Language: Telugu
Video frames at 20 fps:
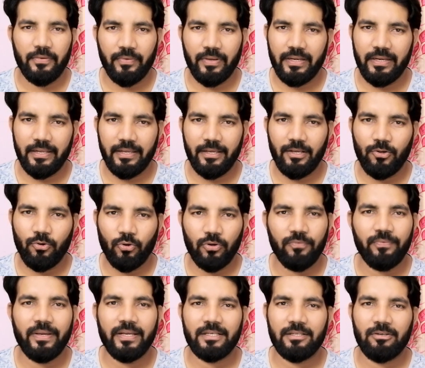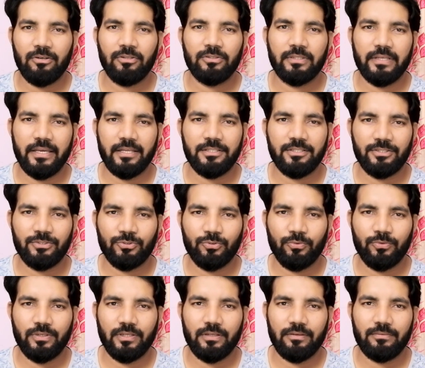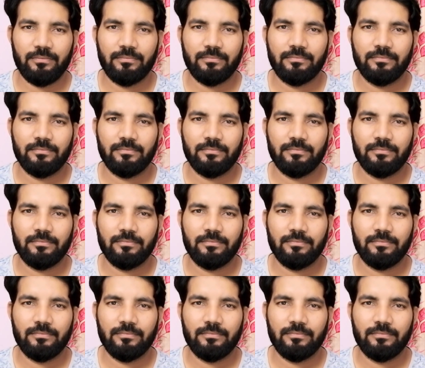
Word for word: ఇవన్నీ కొన్ని ఫ్యాక్టరీలో తయారు చేస్తూ ఉంటారు